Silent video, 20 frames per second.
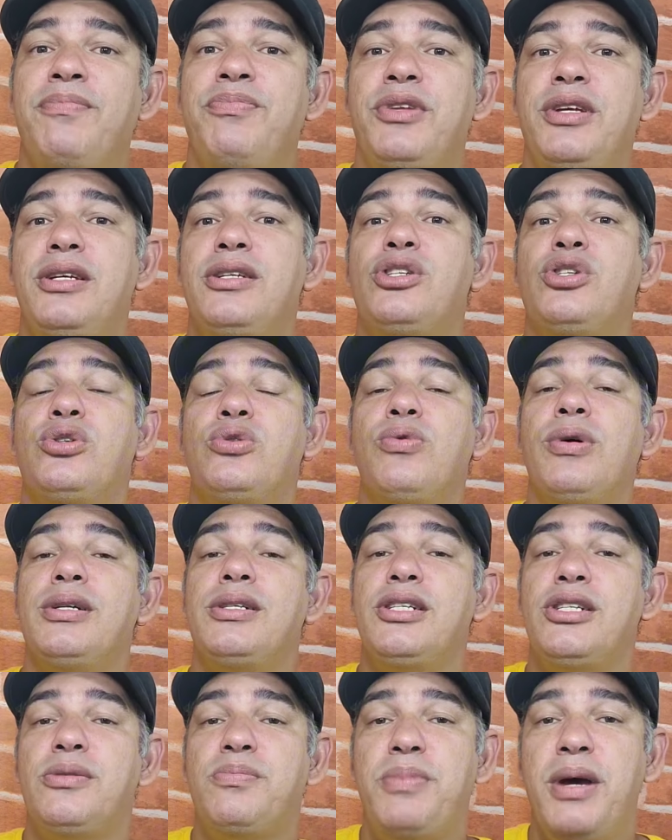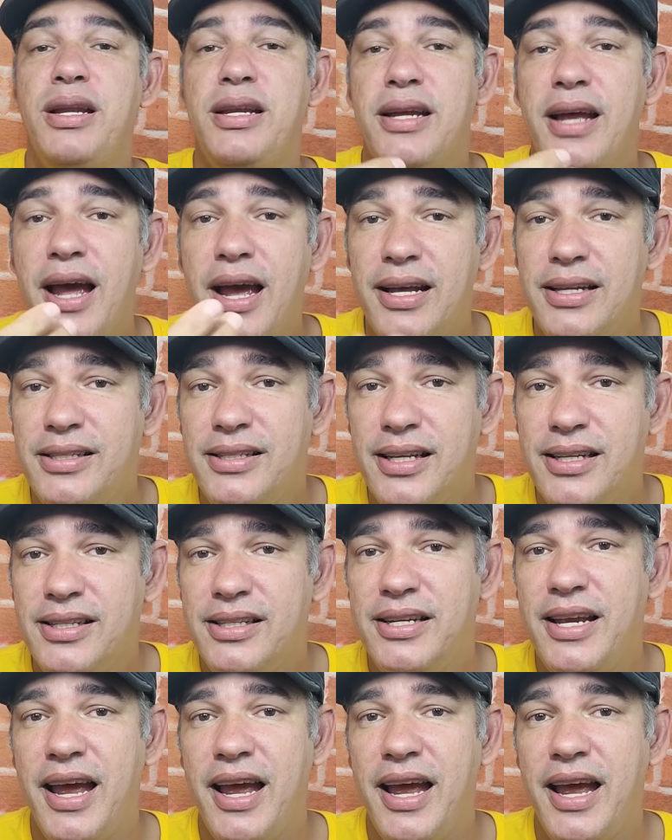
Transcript: e suas experiências de